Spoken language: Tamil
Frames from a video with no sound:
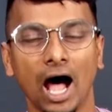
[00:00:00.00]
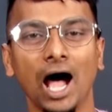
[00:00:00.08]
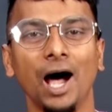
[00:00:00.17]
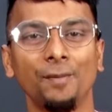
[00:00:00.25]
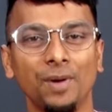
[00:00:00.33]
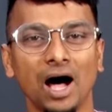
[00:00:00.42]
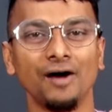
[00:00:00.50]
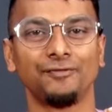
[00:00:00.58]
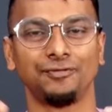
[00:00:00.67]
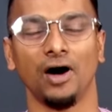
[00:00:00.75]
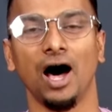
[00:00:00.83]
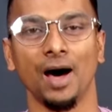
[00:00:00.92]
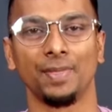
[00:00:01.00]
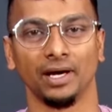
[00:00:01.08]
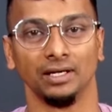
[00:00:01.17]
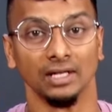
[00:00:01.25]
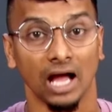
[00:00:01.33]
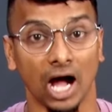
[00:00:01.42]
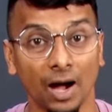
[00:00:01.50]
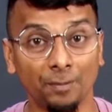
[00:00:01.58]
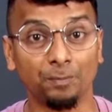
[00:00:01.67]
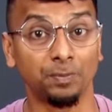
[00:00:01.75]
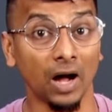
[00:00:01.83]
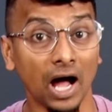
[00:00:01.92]
ஆபா ஃபாதர்
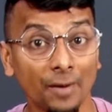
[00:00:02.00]
அப்பா